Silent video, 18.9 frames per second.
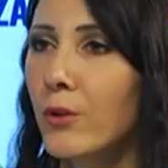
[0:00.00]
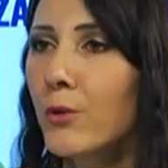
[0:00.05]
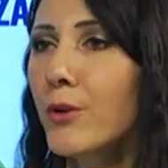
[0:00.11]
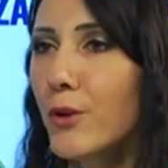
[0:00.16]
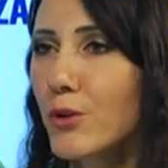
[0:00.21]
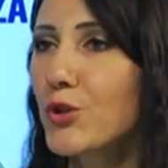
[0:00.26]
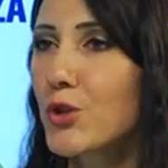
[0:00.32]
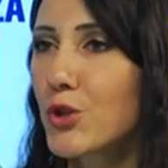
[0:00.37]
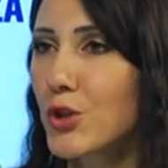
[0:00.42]
e
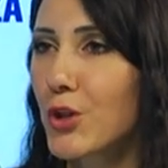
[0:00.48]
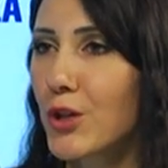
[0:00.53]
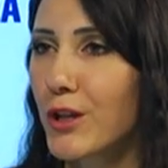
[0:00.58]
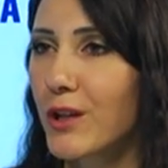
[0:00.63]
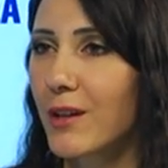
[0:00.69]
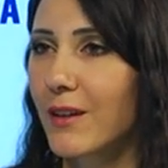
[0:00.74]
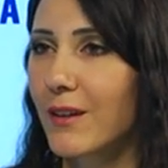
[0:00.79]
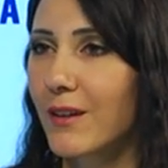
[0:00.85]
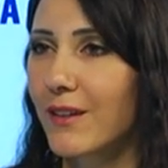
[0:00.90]
noi oggi
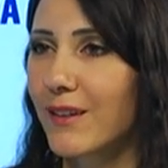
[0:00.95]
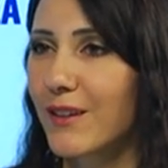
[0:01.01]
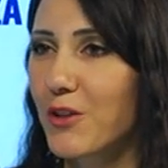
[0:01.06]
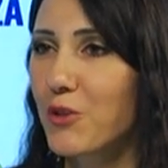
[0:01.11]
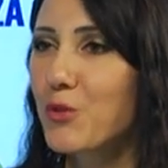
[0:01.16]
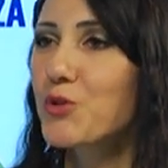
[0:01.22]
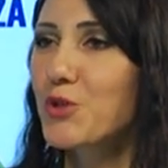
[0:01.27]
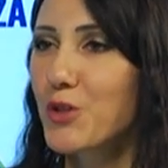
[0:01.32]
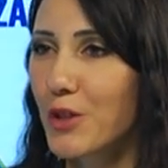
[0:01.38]
ci
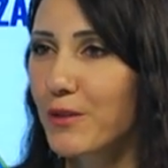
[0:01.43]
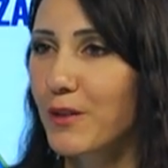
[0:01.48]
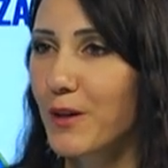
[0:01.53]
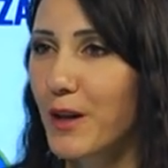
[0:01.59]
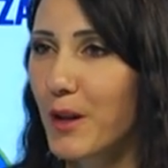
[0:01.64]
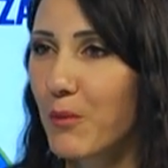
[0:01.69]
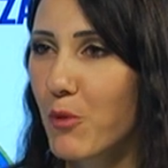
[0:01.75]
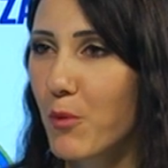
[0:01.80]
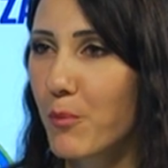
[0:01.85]

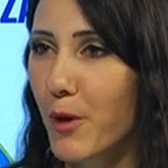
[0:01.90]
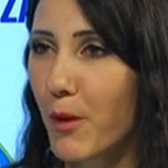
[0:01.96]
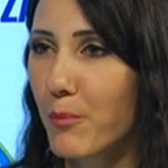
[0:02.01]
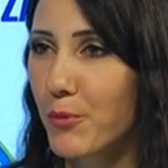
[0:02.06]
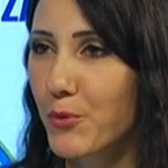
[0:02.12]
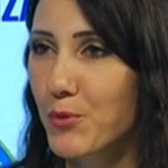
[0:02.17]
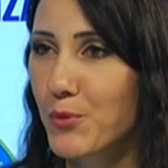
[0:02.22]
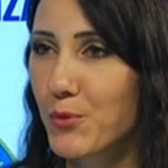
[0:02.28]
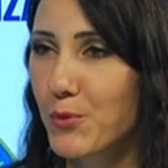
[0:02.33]
concentreremo
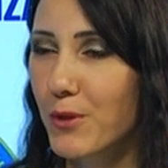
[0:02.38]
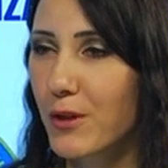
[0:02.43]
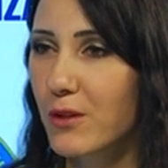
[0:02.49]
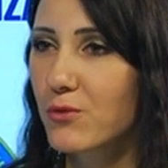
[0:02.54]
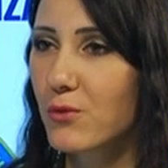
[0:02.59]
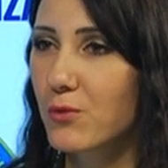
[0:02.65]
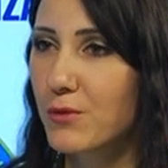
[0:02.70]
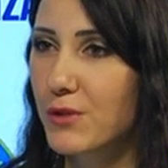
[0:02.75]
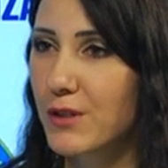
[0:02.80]
proprio sul, esatto.